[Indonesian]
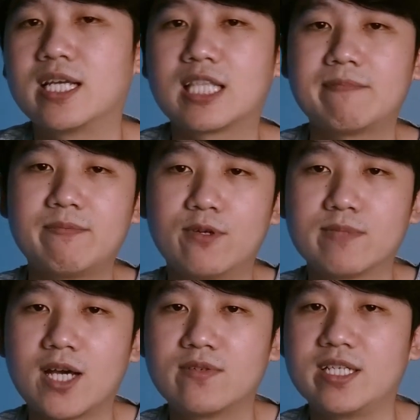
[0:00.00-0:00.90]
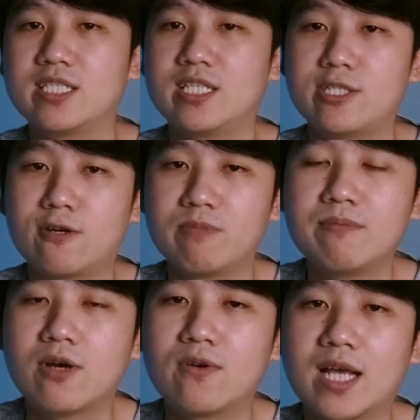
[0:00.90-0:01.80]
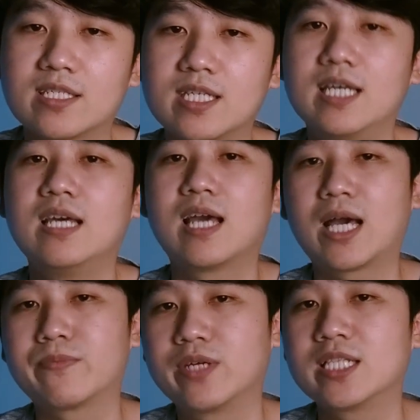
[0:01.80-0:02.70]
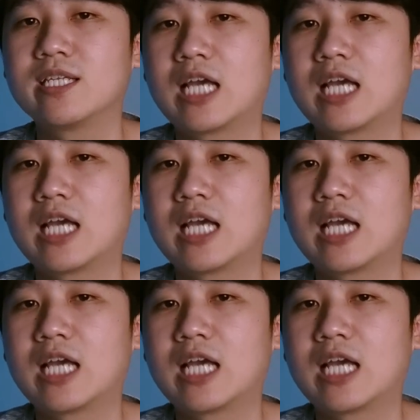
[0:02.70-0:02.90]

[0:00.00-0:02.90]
Nah, tapi belum tahu nih si Xiaomi mau ngasih upgrade di